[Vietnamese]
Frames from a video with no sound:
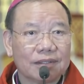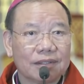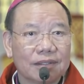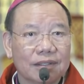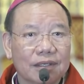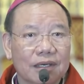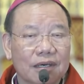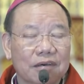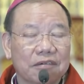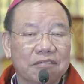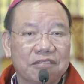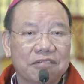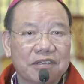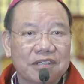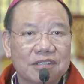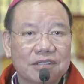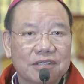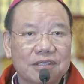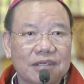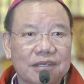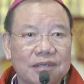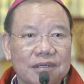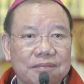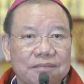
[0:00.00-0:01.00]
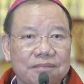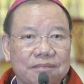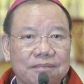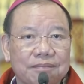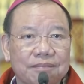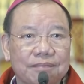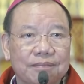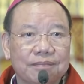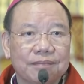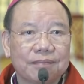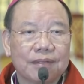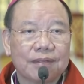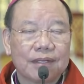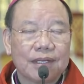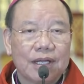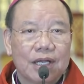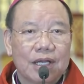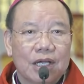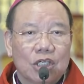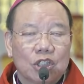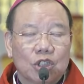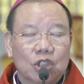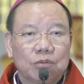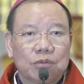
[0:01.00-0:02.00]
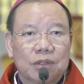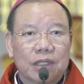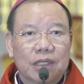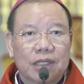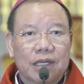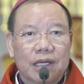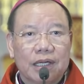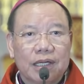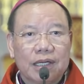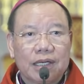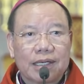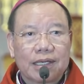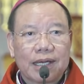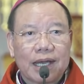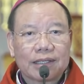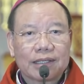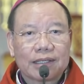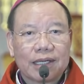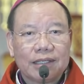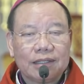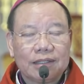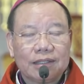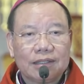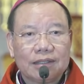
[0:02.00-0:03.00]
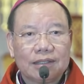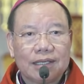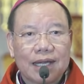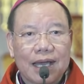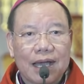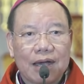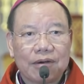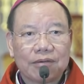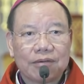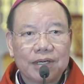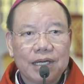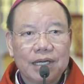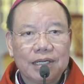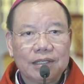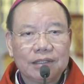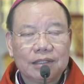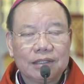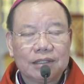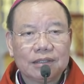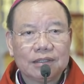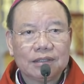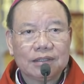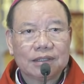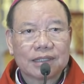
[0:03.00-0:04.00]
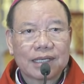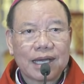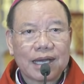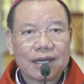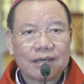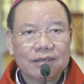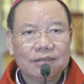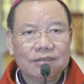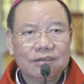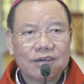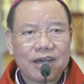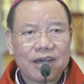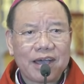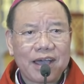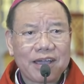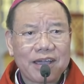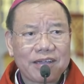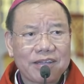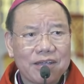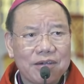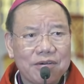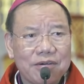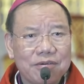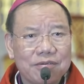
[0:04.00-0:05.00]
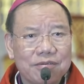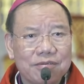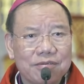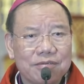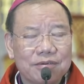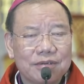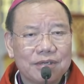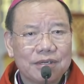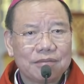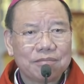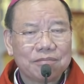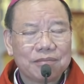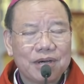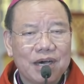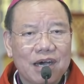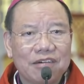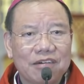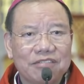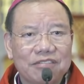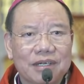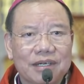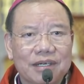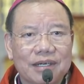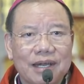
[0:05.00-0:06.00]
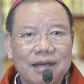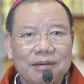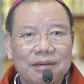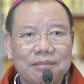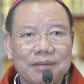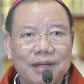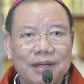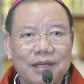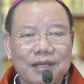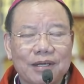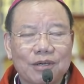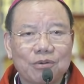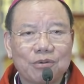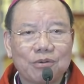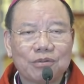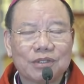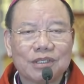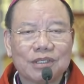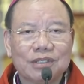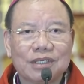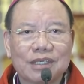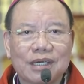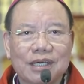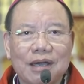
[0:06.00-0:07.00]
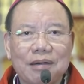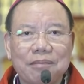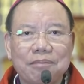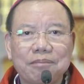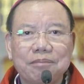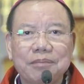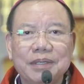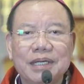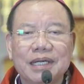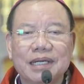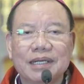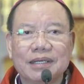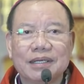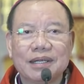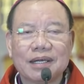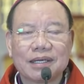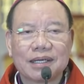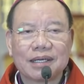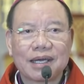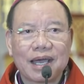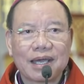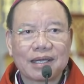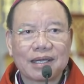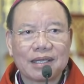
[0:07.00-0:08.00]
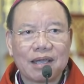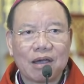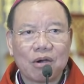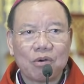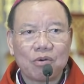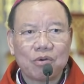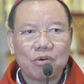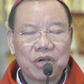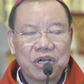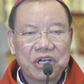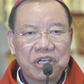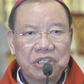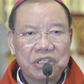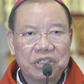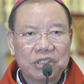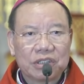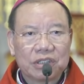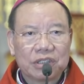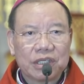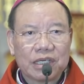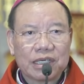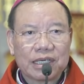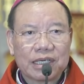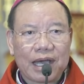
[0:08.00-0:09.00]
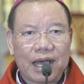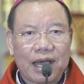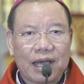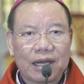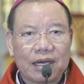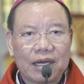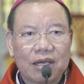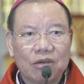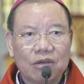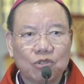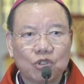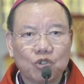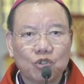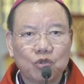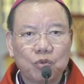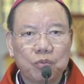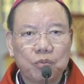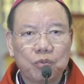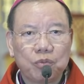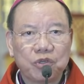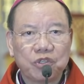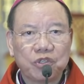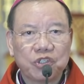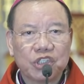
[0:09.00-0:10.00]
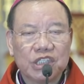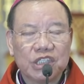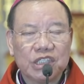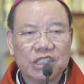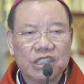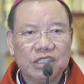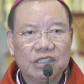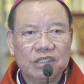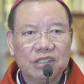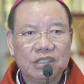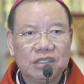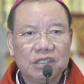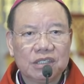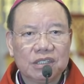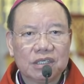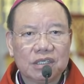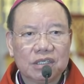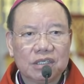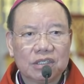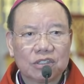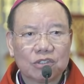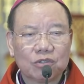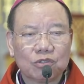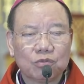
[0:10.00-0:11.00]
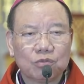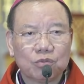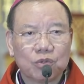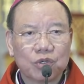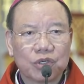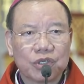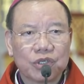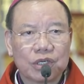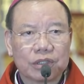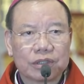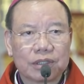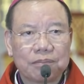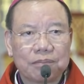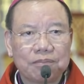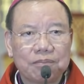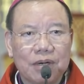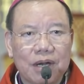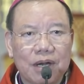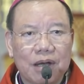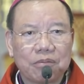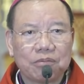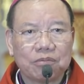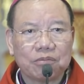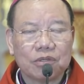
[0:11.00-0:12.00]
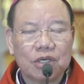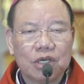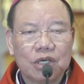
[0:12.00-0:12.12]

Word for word: ở Phát Diệm. Chúng ta thấy các thánh tử đạo đến từ các nước khác nhau, và ở Việt Nam này cũng từ các miền đất khác nhau, nhưng tất cả đều chung một chí hướng, chung một tấm lòng,